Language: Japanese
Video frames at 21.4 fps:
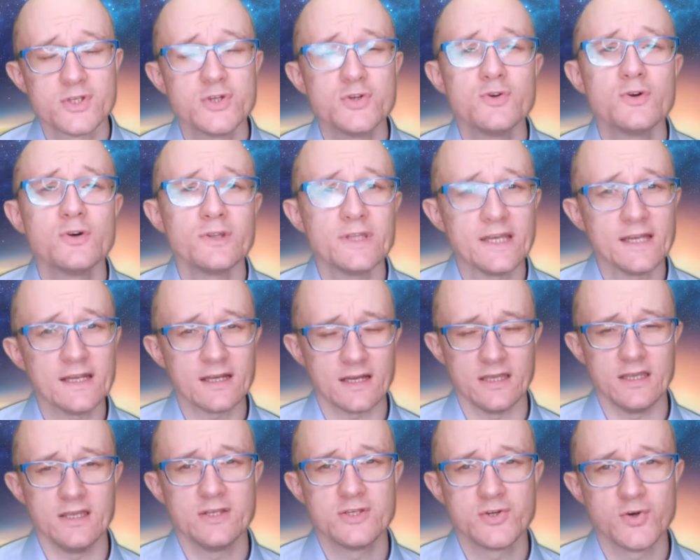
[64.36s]
15年
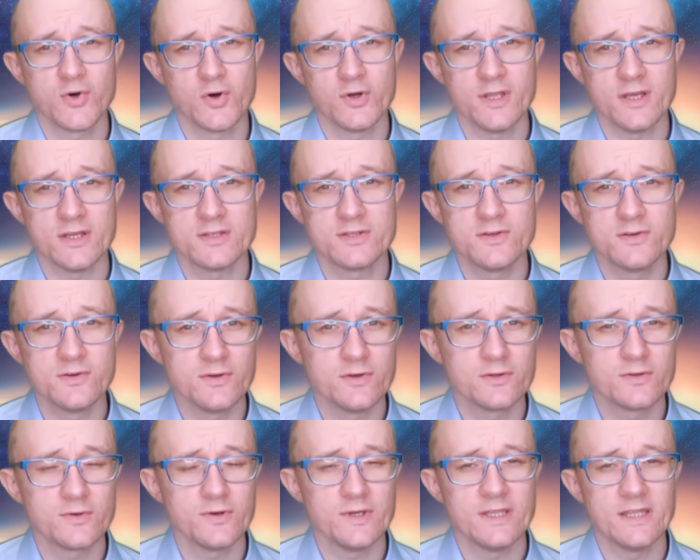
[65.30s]
間以上で
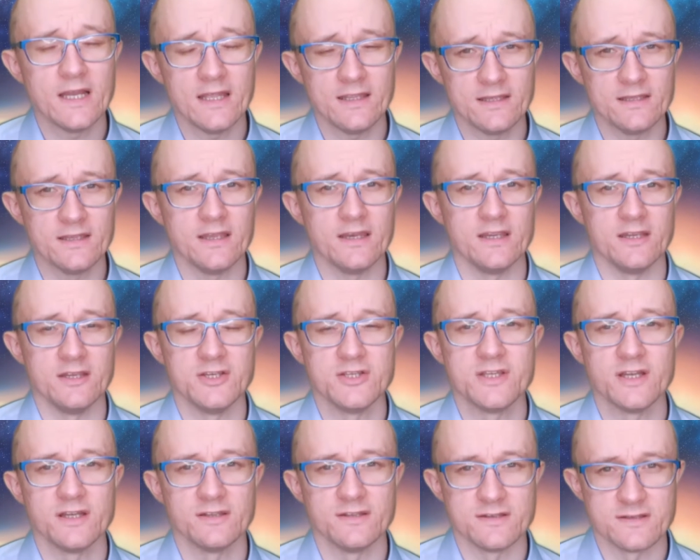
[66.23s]
ずっと抱いてたりし
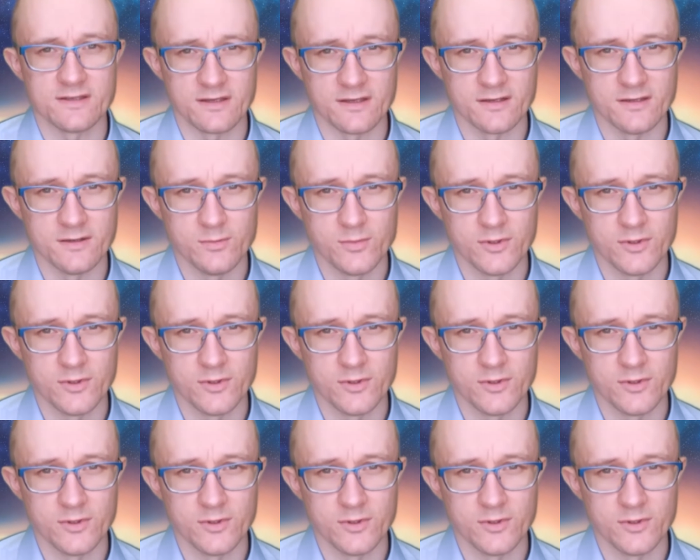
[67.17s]
たんですけれど